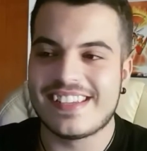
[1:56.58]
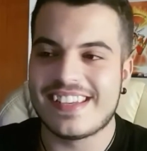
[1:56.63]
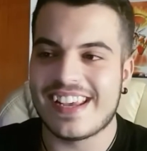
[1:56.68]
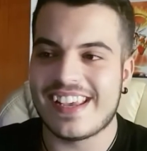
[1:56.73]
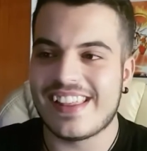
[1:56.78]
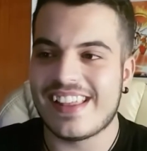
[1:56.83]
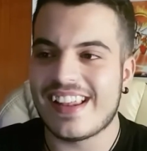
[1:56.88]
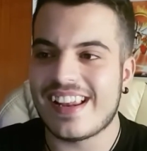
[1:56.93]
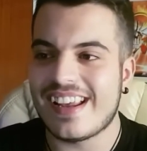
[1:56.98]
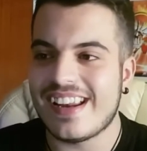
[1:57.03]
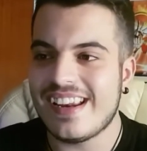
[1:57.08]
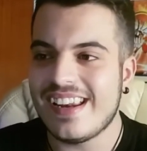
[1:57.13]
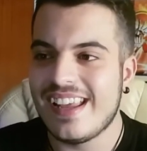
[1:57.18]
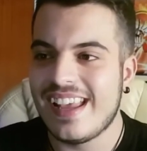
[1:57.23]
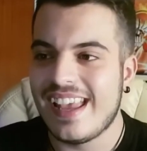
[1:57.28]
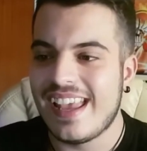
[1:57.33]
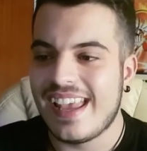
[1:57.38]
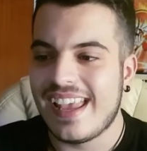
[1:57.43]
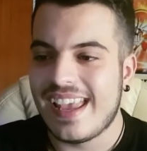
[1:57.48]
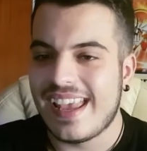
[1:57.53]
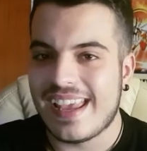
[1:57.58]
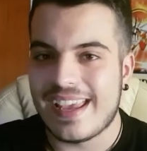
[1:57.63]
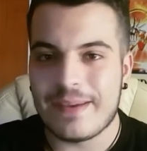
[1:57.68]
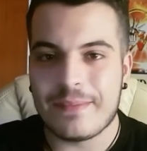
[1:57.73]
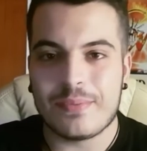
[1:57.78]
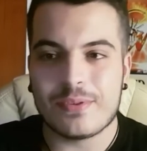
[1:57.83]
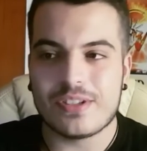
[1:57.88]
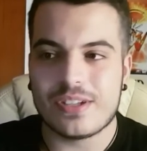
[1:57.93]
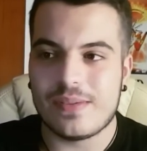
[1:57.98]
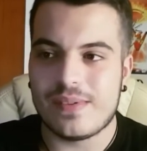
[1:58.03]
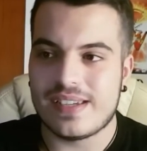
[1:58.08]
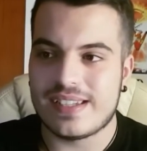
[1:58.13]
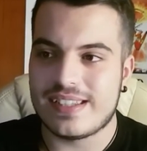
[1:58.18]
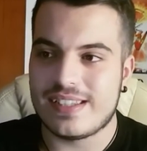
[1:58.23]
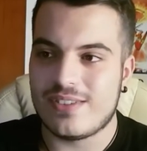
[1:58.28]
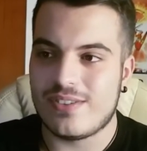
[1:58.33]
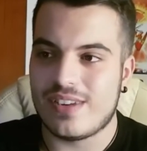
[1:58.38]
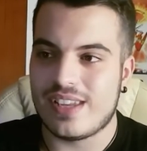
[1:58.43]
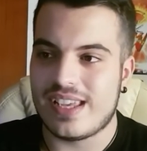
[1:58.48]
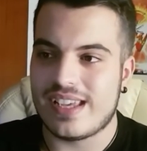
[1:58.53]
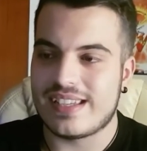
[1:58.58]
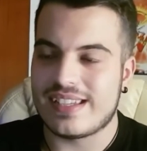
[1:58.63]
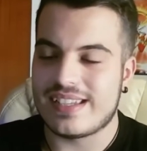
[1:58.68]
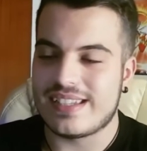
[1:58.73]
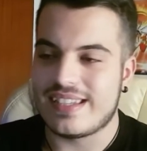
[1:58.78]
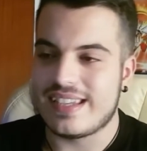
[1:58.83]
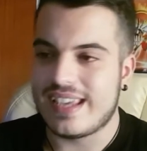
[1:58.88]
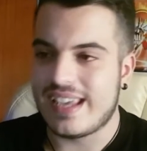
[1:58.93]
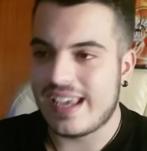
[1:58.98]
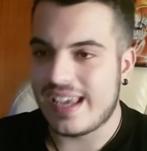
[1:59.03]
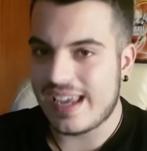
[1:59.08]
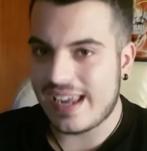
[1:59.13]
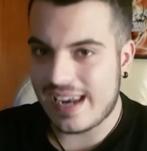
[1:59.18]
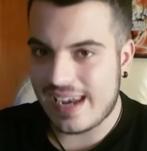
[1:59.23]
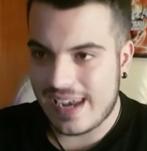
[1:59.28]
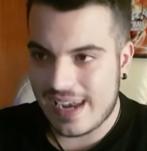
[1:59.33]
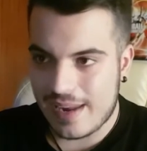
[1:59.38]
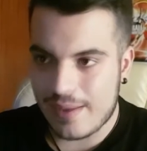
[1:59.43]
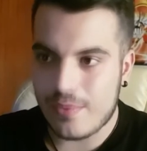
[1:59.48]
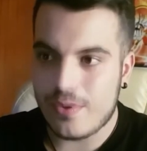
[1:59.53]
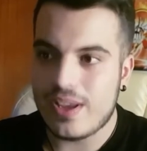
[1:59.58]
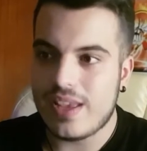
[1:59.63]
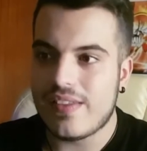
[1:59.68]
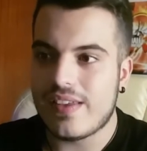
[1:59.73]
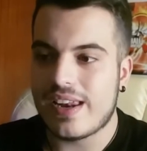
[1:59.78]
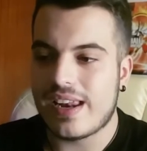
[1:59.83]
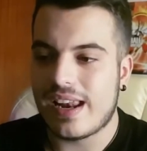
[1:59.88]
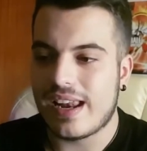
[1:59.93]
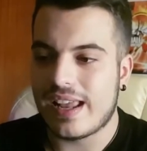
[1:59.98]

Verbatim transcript: se quedarán en posibles teorías. Así que le voy a dar